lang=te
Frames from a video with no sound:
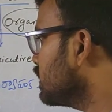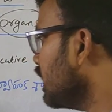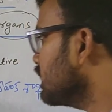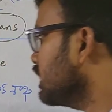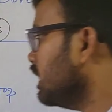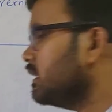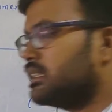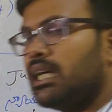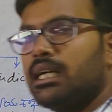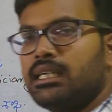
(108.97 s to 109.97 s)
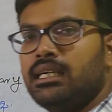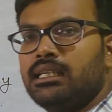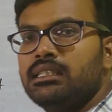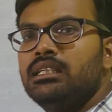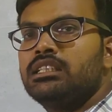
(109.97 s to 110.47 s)
శాసన శాఖ
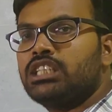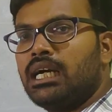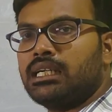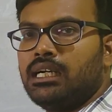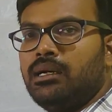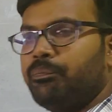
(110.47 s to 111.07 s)
శాఖ